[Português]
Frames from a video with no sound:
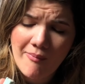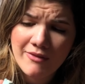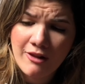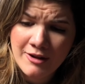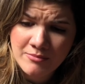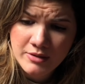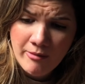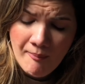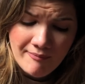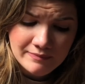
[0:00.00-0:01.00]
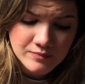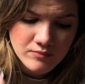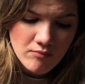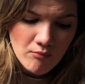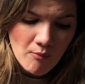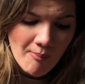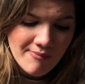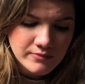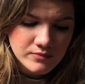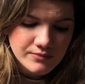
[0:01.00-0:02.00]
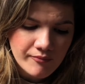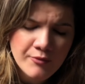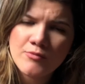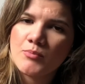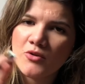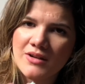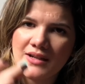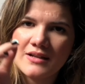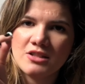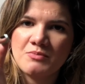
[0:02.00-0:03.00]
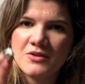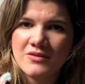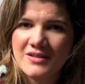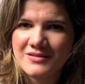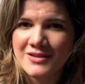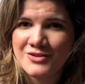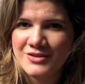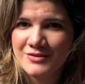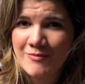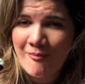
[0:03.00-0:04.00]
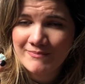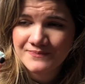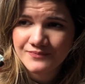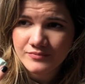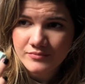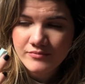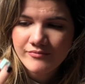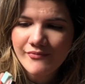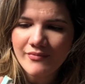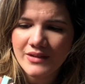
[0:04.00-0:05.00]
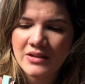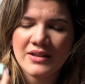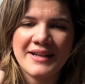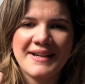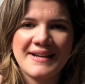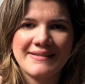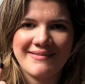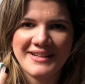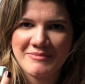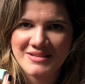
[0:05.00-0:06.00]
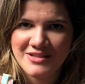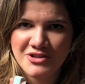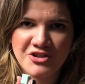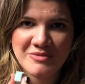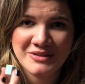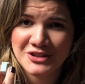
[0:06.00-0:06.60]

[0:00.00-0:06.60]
lembra um pouco aqueles picolés que a gente é, lá na minha cidade a gente chama